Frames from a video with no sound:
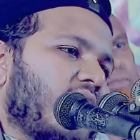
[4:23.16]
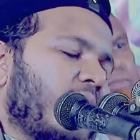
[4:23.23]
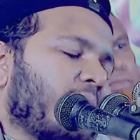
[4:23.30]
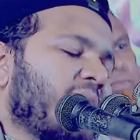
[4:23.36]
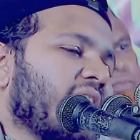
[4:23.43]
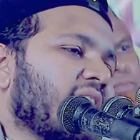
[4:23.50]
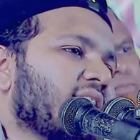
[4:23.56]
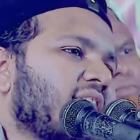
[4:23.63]

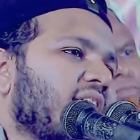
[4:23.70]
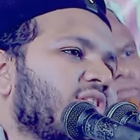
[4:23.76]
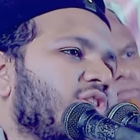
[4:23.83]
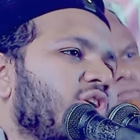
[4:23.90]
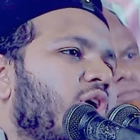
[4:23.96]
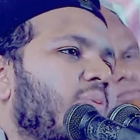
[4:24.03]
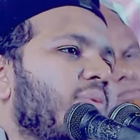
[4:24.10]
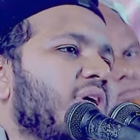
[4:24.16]
আপনাকে
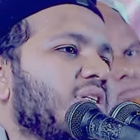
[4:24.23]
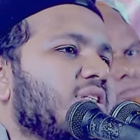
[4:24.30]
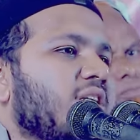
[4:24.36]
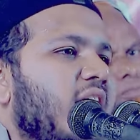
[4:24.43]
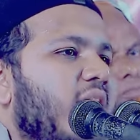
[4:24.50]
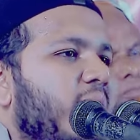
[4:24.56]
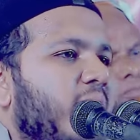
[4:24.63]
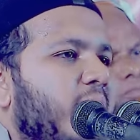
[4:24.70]
জানতে হবে
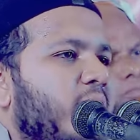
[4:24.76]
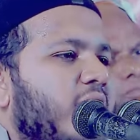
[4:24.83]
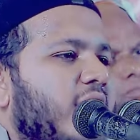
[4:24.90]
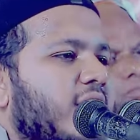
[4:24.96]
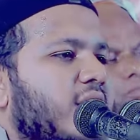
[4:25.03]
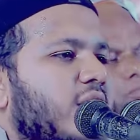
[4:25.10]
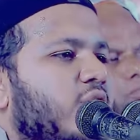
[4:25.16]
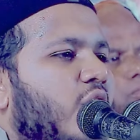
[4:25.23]
ইসলাম এমন
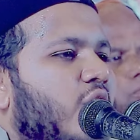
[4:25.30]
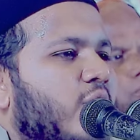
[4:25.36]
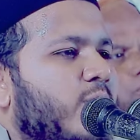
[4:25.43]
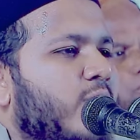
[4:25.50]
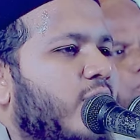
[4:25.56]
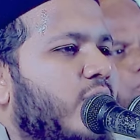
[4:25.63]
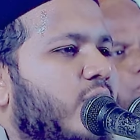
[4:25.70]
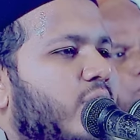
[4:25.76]
একটা
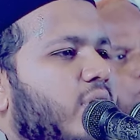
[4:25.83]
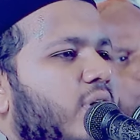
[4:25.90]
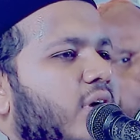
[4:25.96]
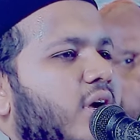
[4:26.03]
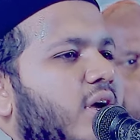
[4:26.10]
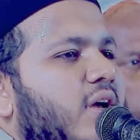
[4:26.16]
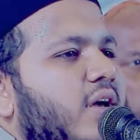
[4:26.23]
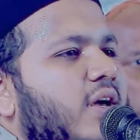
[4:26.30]
ধর্ম
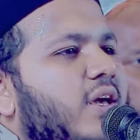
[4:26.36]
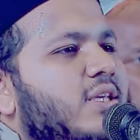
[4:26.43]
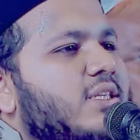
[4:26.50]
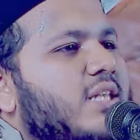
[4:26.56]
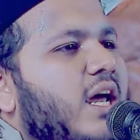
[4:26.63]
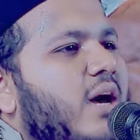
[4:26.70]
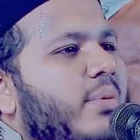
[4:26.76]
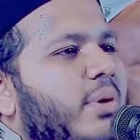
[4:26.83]

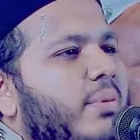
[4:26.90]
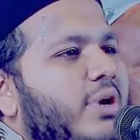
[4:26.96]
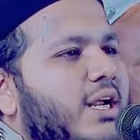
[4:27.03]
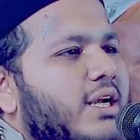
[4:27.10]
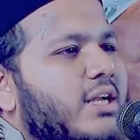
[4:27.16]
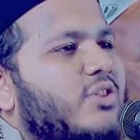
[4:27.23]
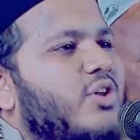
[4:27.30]
ইসলাম এমন একটা